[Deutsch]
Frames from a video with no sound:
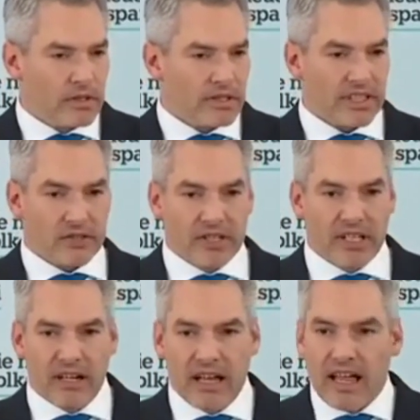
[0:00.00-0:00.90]
Dass
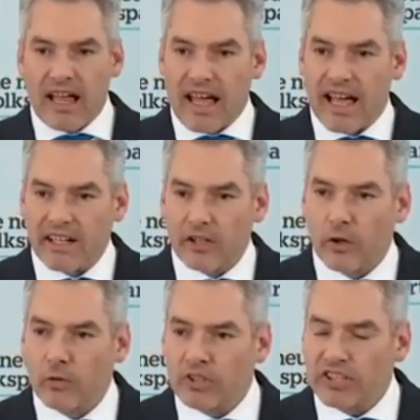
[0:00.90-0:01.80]
wir einen
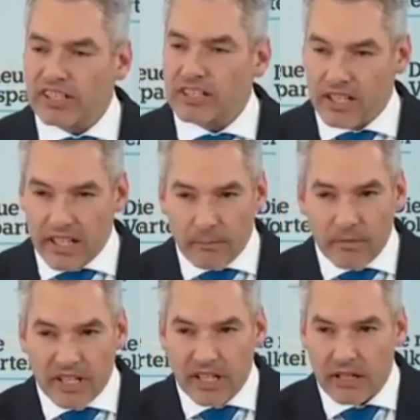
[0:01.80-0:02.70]
Grundsatz
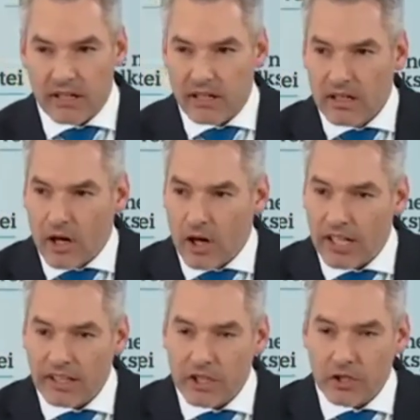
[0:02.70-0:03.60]
leben, der
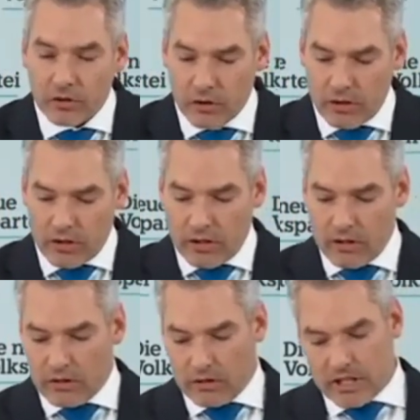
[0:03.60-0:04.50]
heute schon
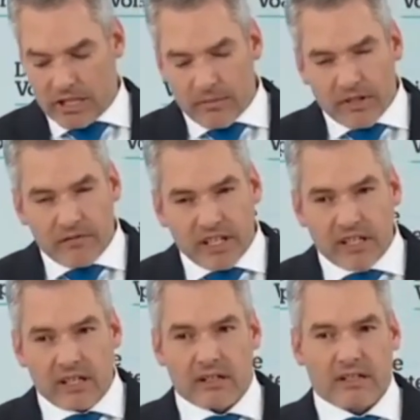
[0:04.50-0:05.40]
immer
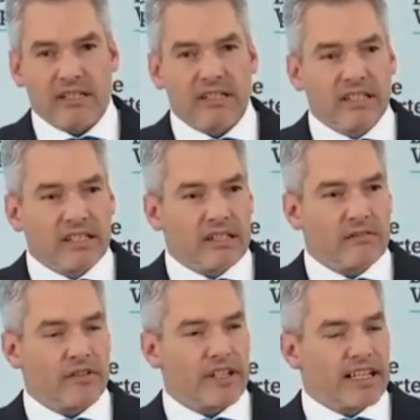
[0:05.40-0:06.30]
wieder tendiert, in
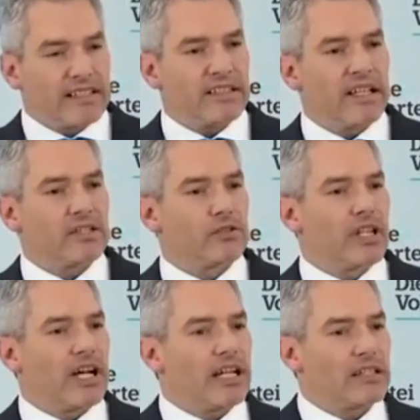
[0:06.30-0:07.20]
Vergessenheit zu
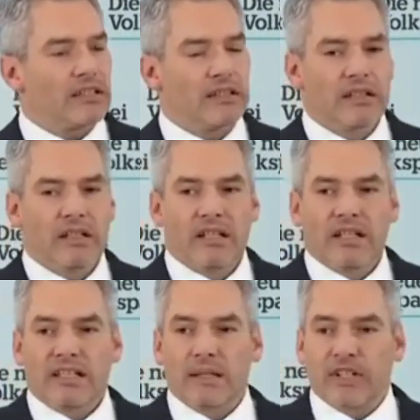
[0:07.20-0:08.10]
geraten,
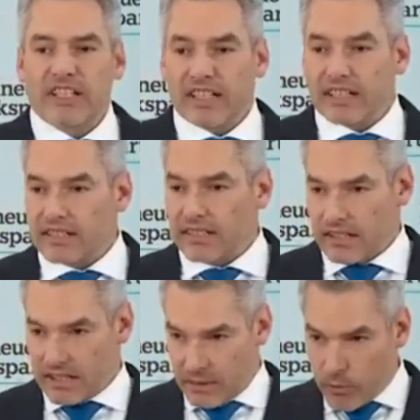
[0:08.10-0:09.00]
nämlich dass
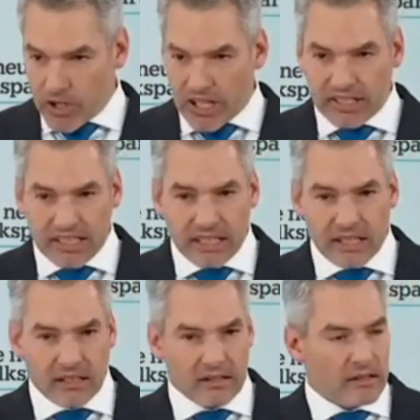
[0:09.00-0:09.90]

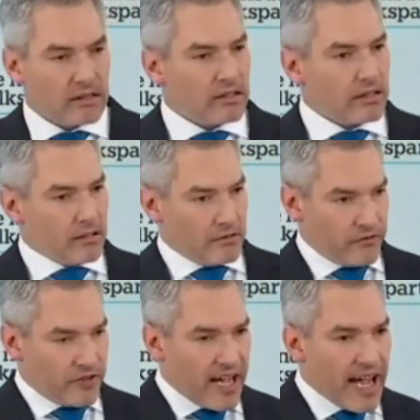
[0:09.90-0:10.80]
Demokratie,
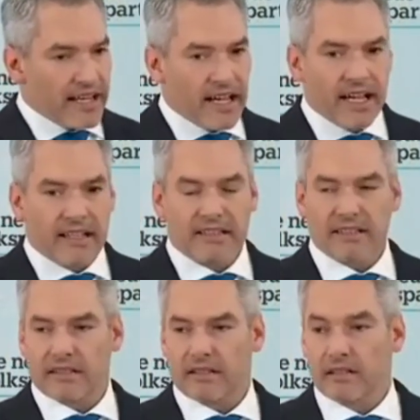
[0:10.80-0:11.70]
Freiheit,